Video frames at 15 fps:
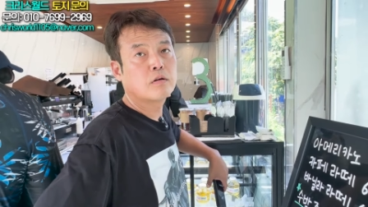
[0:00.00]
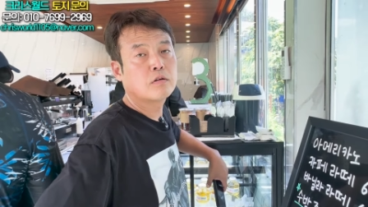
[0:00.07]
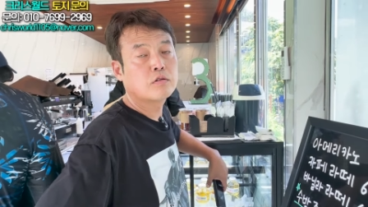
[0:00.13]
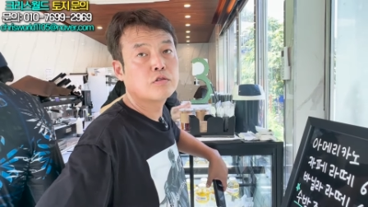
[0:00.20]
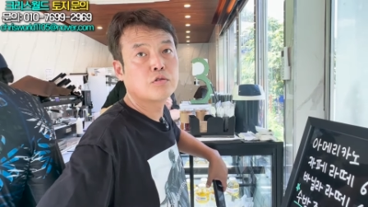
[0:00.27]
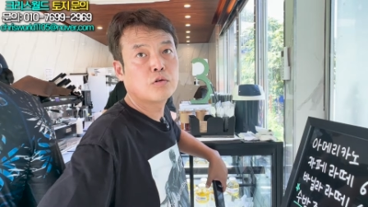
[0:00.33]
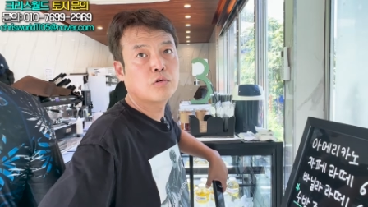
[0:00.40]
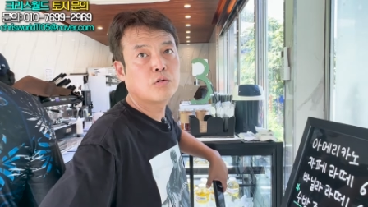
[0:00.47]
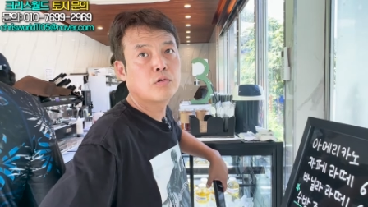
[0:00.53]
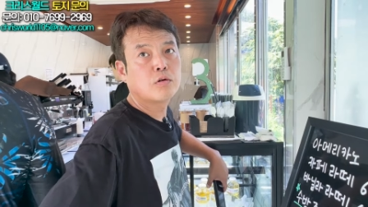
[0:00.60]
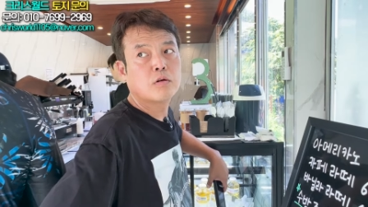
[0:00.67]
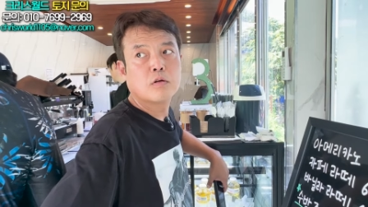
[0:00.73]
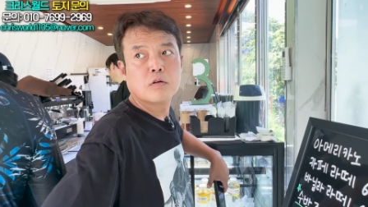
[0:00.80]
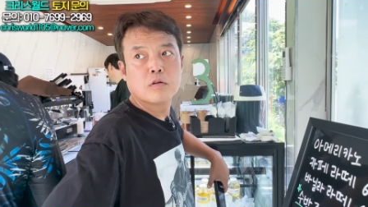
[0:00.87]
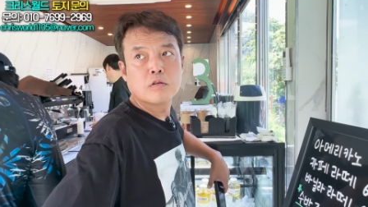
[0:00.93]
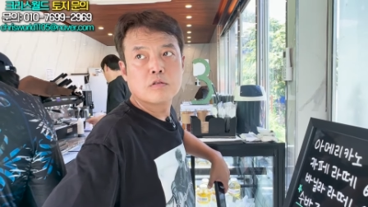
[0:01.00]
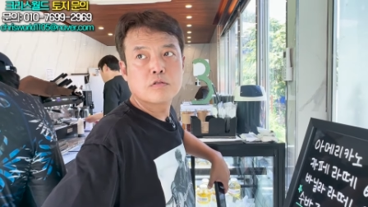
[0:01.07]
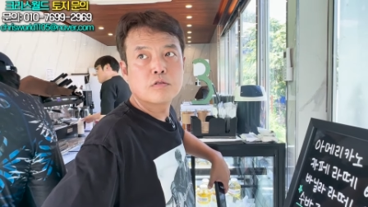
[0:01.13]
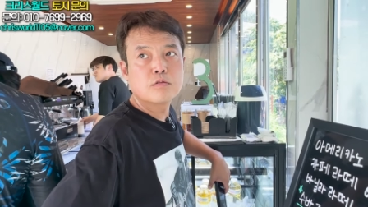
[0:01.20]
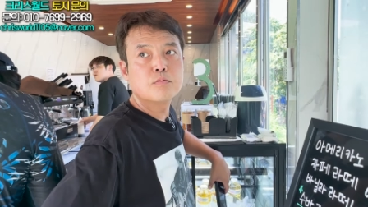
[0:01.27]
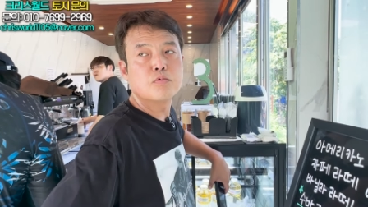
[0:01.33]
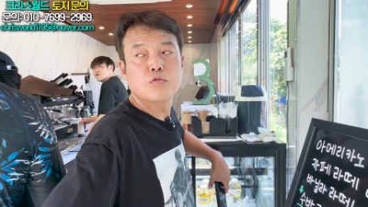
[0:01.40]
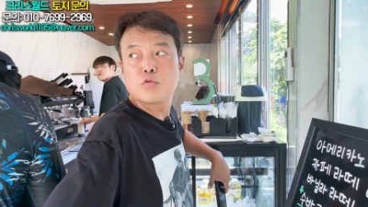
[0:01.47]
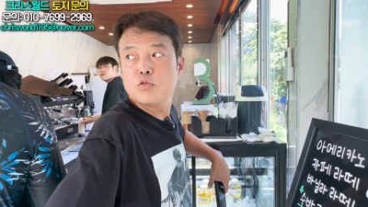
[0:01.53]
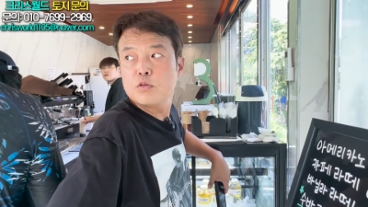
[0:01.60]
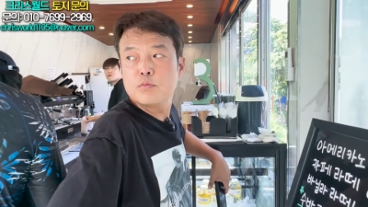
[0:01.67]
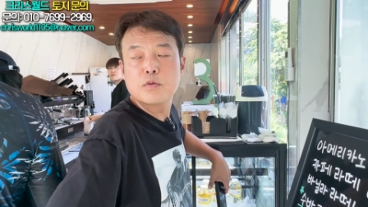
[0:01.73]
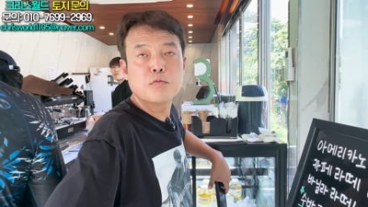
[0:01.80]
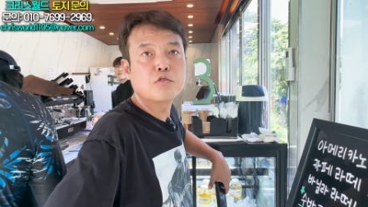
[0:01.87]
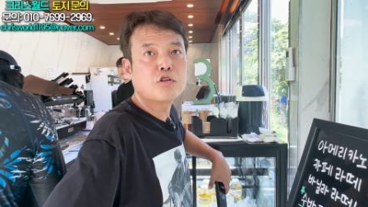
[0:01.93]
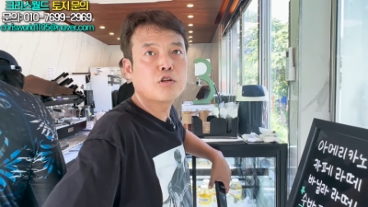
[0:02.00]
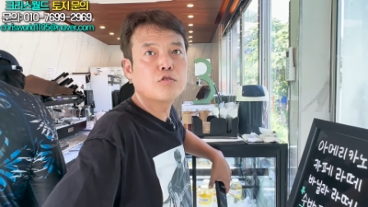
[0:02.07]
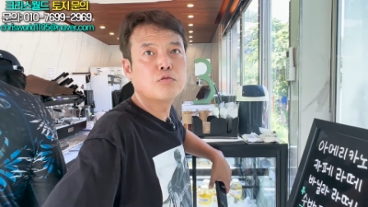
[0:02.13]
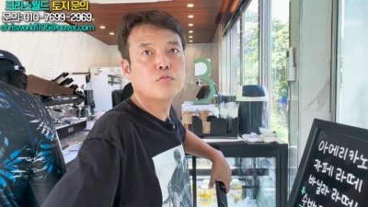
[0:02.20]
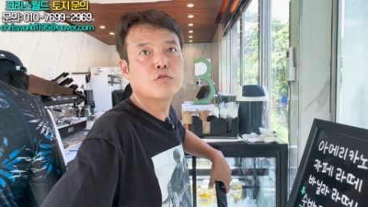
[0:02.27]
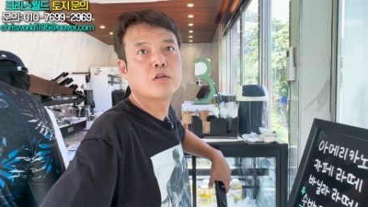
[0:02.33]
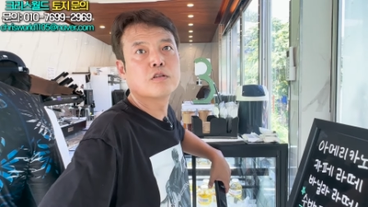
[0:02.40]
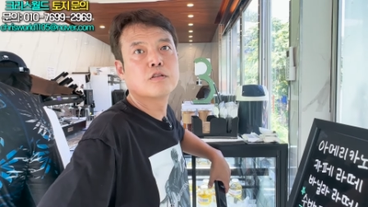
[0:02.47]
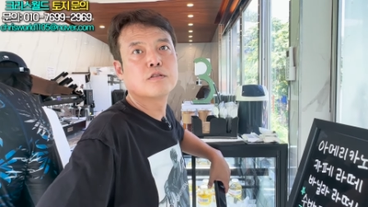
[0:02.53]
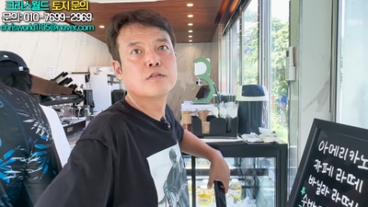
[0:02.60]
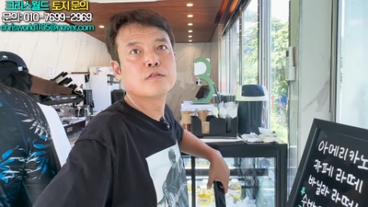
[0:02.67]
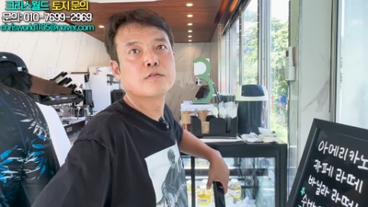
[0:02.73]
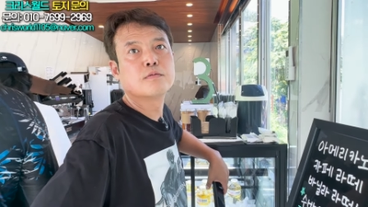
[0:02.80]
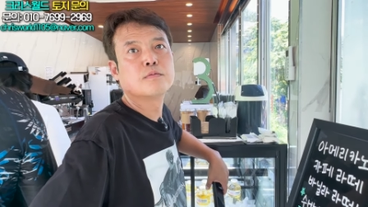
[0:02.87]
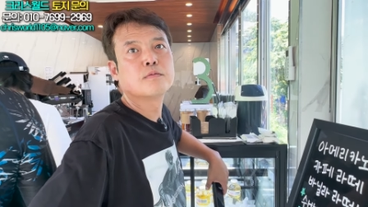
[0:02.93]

그죠? 지금 손님 때문에 촬영을 못 하잖아 지금.